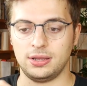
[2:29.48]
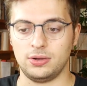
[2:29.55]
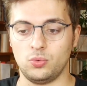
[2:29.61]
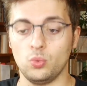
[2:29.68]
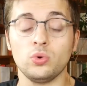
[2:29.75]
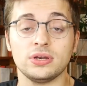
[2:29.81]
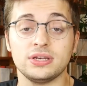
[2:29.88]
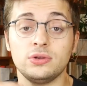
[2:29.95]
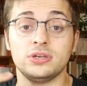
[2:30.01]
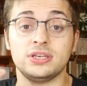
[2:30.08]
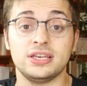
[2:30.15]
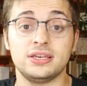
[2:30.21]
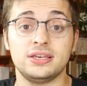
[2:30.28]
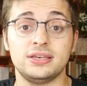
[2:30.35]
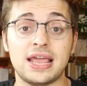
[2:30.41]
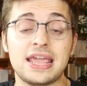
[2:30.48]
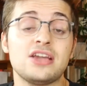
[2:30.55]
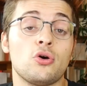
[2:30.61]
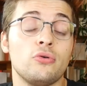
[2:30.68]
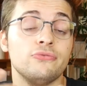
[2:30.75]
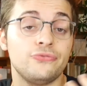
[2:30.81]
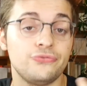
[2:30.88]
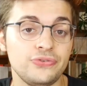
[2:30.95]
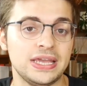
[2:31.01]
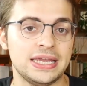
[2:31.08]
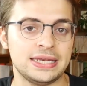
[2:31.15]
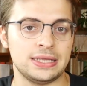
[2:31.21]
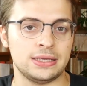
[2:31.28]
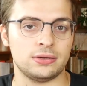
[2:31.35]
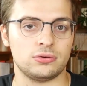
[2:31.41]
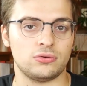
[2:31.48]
di, di, dei confini,